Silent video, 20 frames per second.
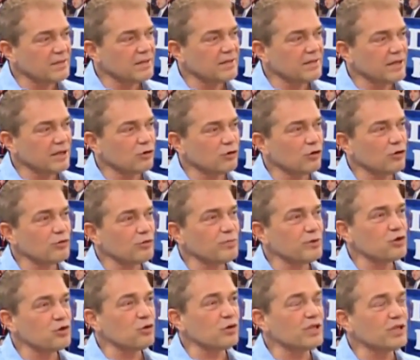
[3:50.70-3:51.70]
Tabii teknoloji
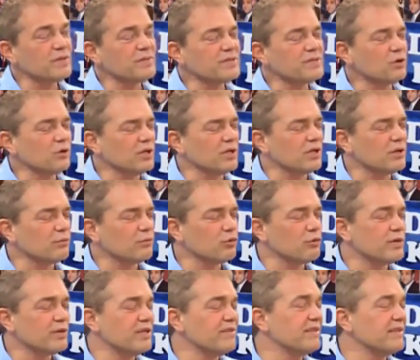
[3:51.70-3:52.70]
birçok kimse onları
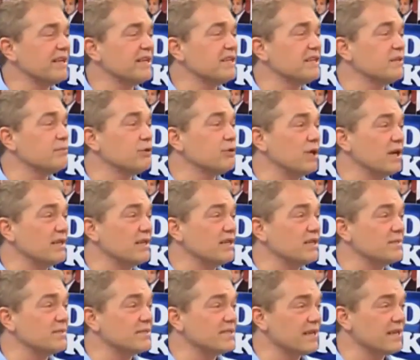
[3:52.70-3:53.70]
bul, interneti bulan
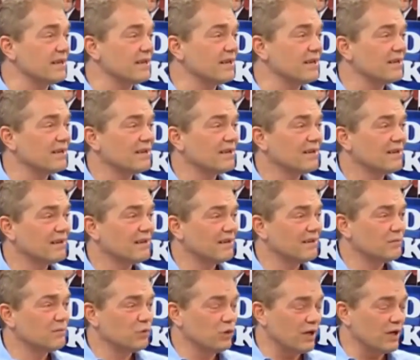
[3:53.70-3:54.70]
kimse
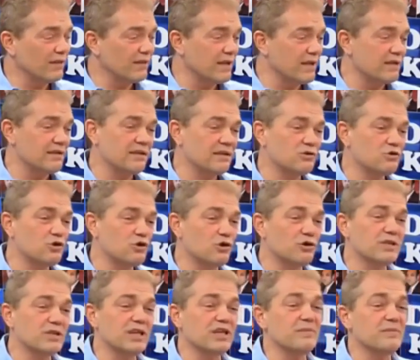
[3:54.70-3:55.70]
bulanlar,
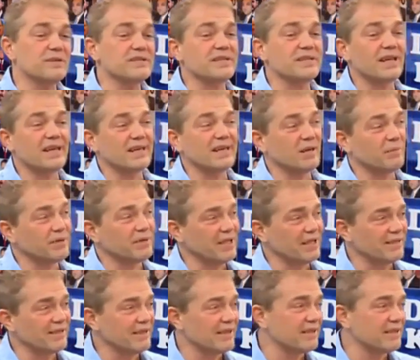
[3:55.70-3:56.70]
Sörn'deki mesela
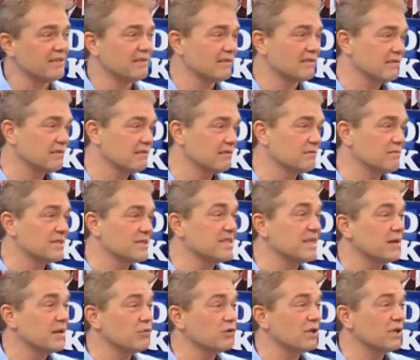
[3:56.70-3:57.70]
yapılanların
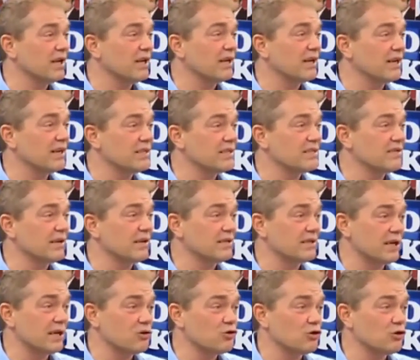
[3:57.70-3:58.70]
mesela bununla alakası
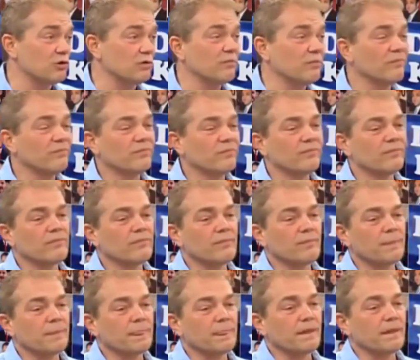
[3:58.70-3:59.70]
var daha çok
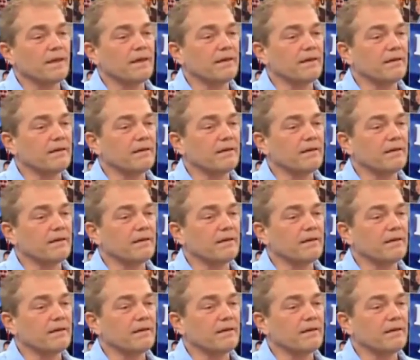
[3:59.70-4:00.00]
e,